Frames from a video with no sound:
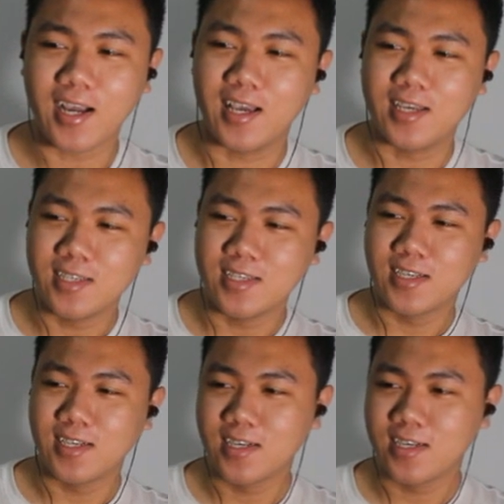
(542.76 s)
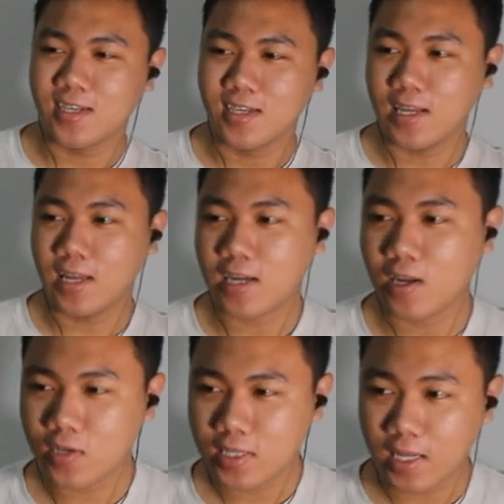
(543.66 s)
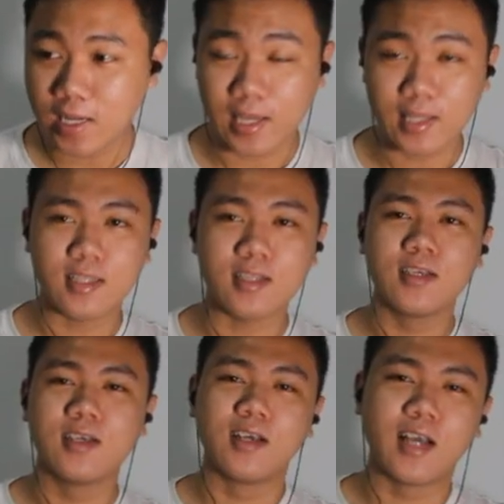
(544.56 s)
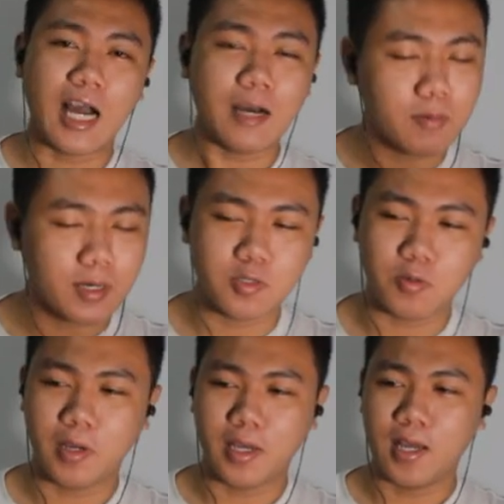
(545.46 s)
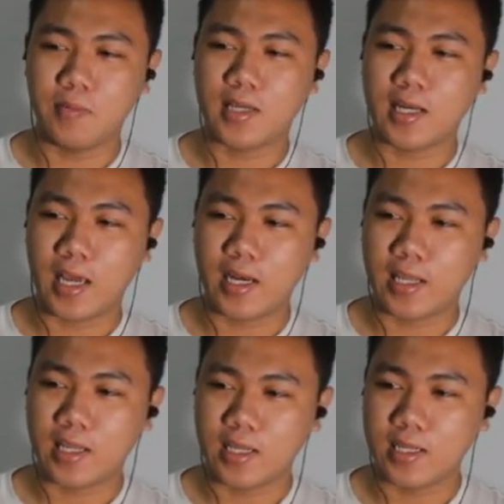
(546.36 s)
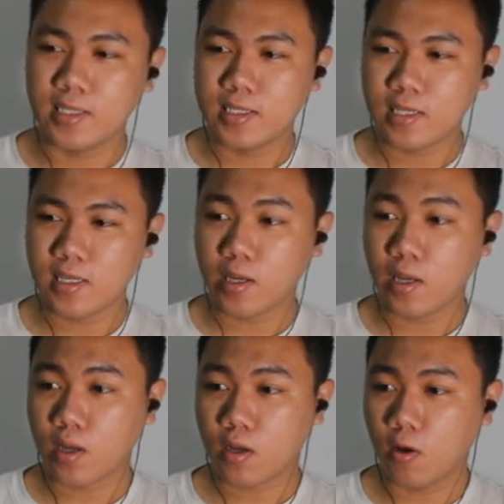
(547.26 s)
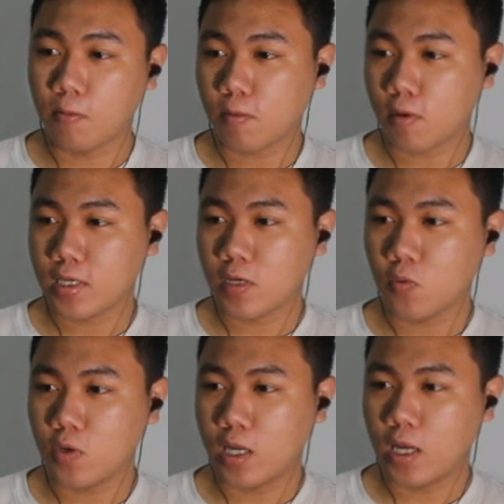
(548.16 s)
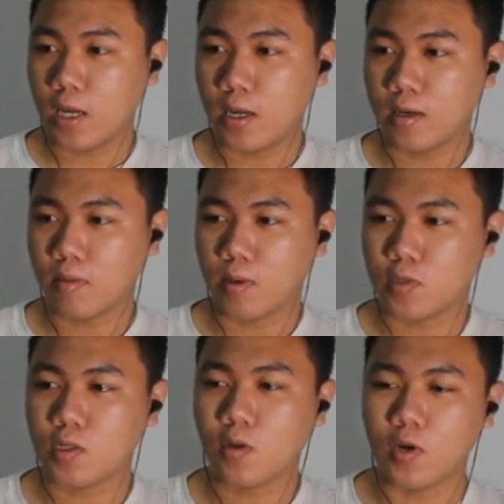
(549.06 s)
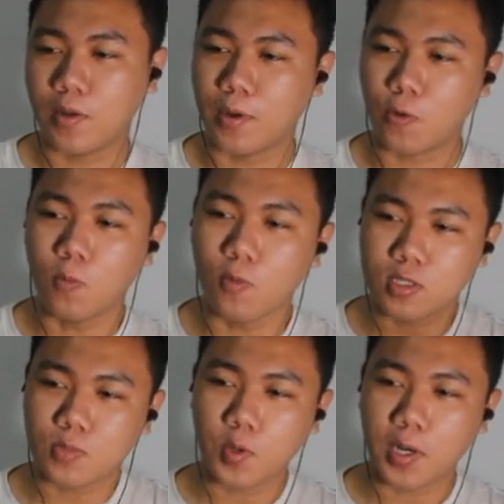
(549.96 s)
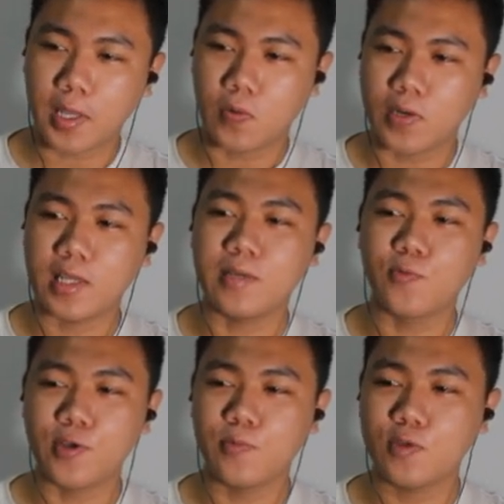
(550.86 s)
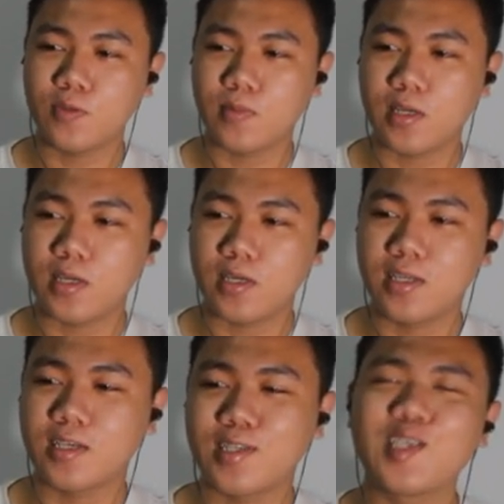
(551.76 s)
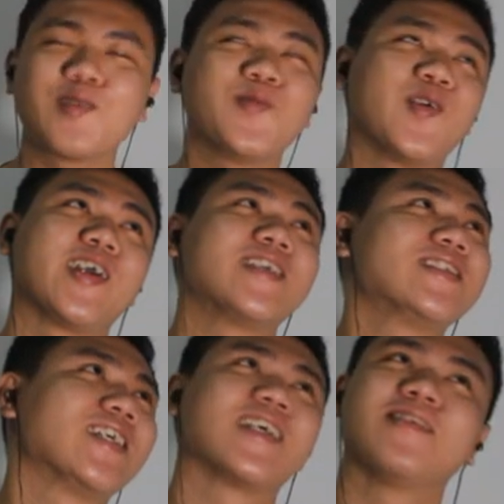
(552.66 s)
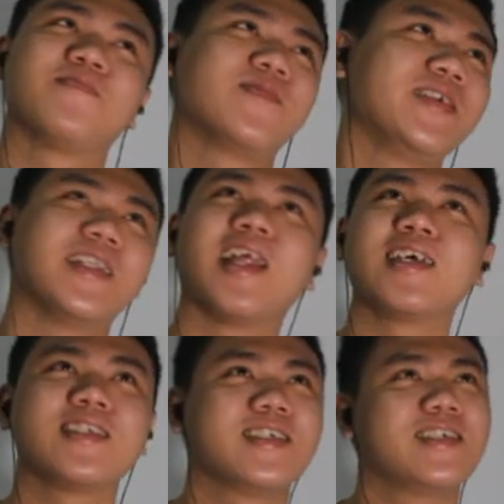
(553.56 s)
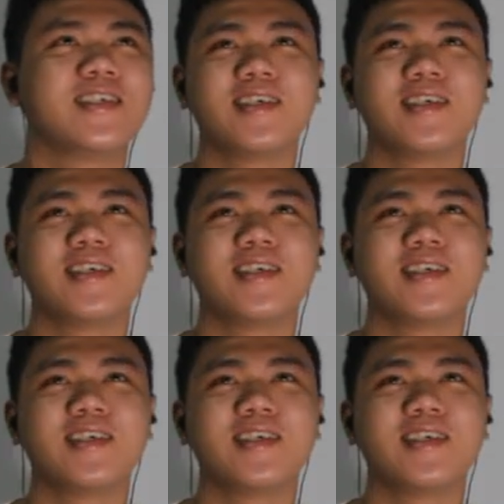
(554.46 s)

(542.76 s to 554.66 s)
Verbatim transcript: guys dan kalau kita lihat apa coba yang bikin aneh di sini kelompoknya udah maksudnya udah berumur semua lah ya udah ibu-ibu cuma dia sendiri bawa yang cakep gila sih